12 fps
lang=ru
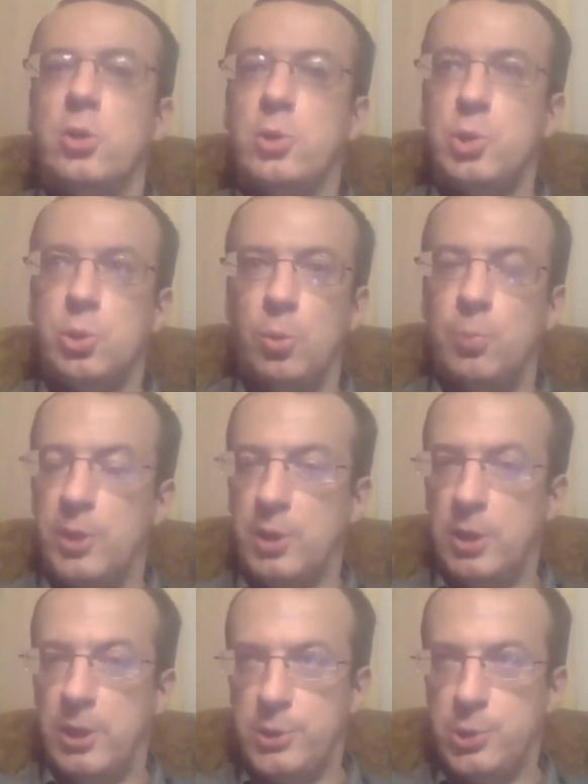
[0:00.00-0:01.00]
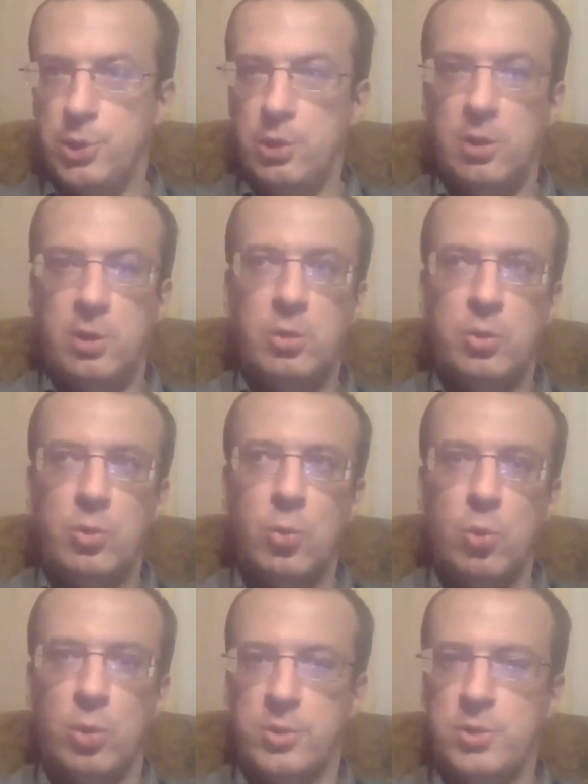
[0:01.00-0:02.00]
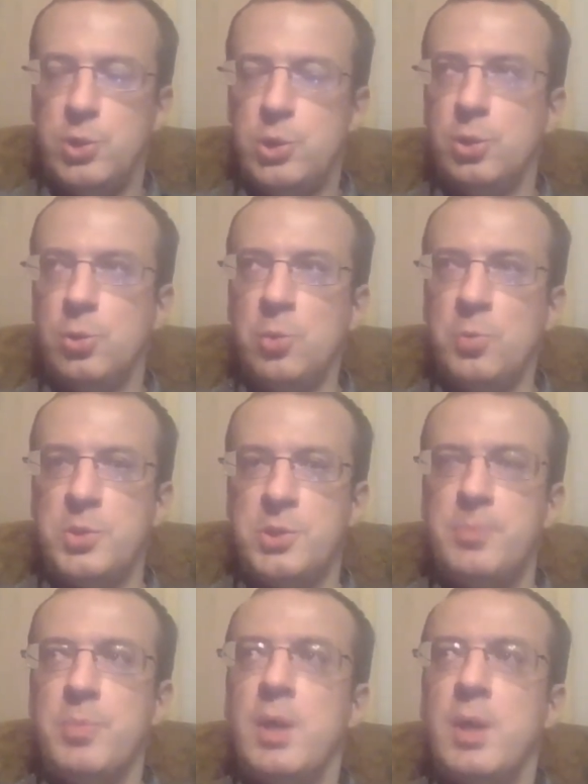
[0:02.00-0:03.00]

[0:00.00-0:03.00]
что предложили Горсич и Томас.